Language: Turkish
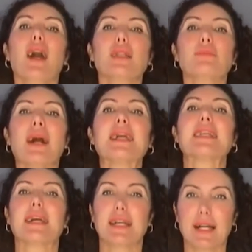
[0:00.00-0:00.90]

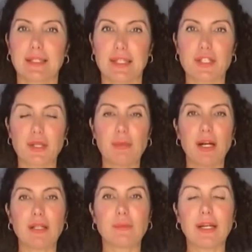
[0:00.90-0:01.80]
almayla yani
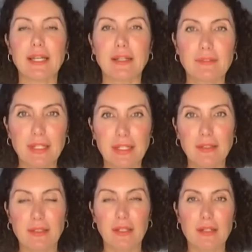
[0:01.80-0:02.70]
yaşamı almaya ve
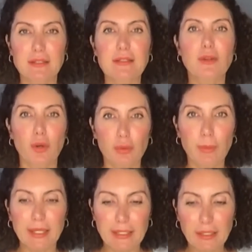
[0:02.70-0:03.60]
e, hazır
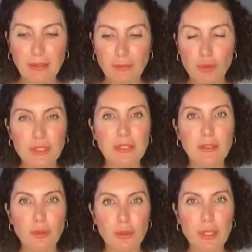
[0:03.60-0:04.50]
olmayla
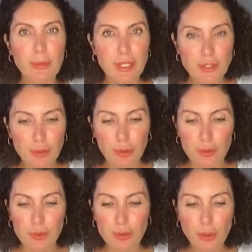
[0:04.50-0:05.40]
ustalık yoluna
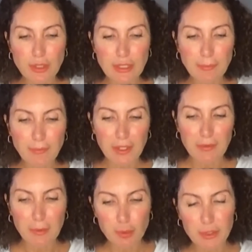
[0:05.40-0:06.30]
başlıyoruz. Sonra e,
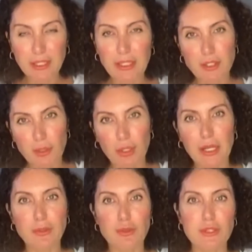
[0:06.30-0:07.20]
ve buradaki işte
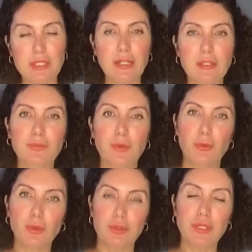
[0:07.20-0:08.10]
olağanüstü sağlık
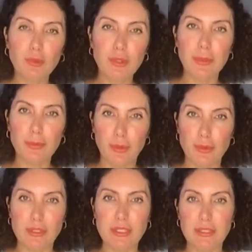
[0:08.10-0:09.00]
formülünde bunu
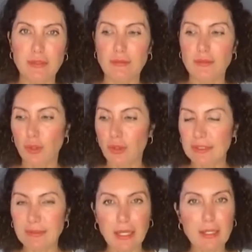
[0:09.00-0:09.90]
yapıyoruz. Sizin çok
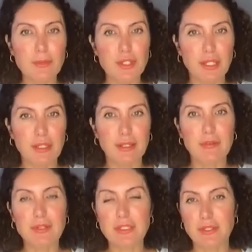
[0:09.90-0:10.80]
detaylı bir şekilde
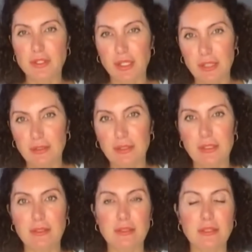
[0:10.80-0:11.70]
nefes
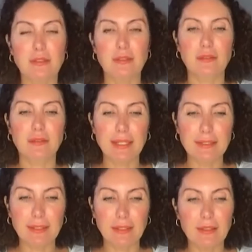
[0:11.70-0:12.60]
alışkanlıklarınızı
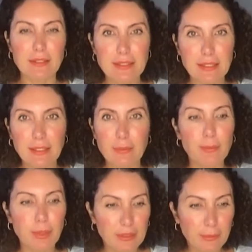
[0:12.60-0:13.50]
tek tek
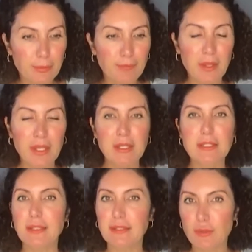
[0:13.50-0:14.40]
listeleyip bakıp
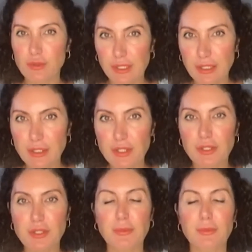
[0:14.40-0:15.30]
tek tek üzerine
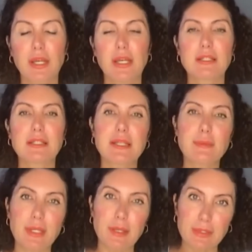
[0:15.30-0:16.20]
çalışıp
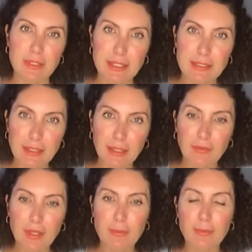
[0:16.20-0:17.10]
size birebir
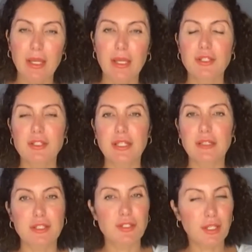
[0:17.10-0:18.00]
destek verip
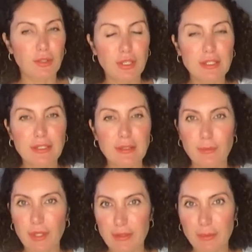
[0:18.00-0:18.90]
işte teşekkür
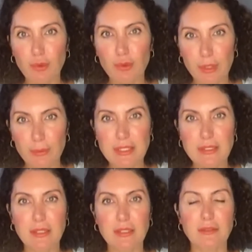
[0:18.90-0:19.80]
ederim Refab
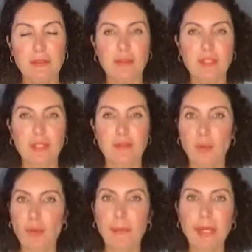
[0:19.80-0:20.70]
uygulamasını işte
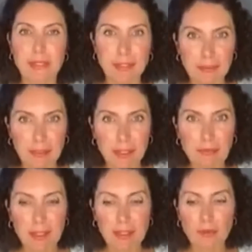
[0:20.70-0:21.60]
çok
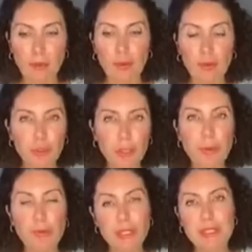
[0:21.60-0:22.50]
beğenenler var. O
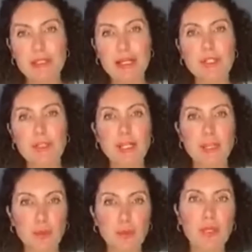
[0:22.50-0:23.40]
uygulama bu arada sadece
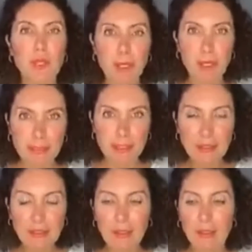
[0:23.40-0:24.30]
benim uygulamam
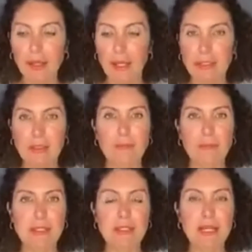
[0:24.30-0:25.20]
değil. Hani
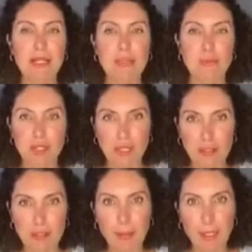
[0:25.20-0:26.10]
sizlerle bu
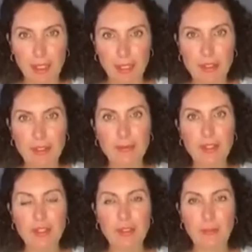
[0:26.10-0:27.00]
şekilde paylaştığım
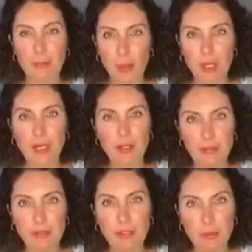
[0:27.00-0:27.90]
için tabii böyle
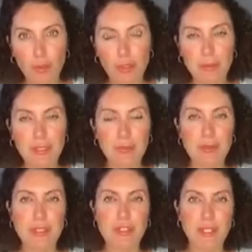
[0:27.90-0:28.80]
algılanıyor olabilir.
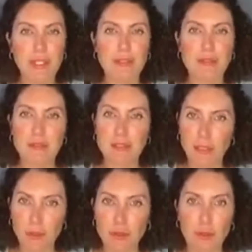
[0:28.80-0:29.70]
Bir de şirketin
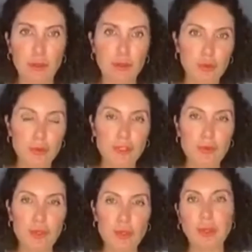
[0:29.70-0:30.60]
CEO'su olduğum
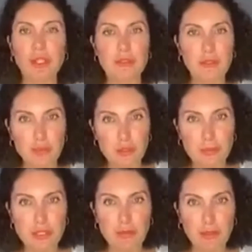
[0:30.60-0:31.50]
için birçok
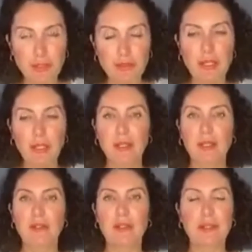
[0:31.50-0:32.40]
yatırımcımız da var.
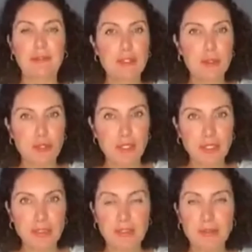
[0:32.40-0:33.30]
E, nefes
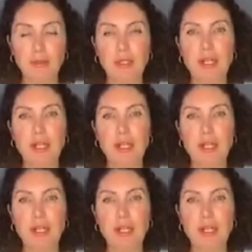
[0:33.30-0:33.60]
hocaları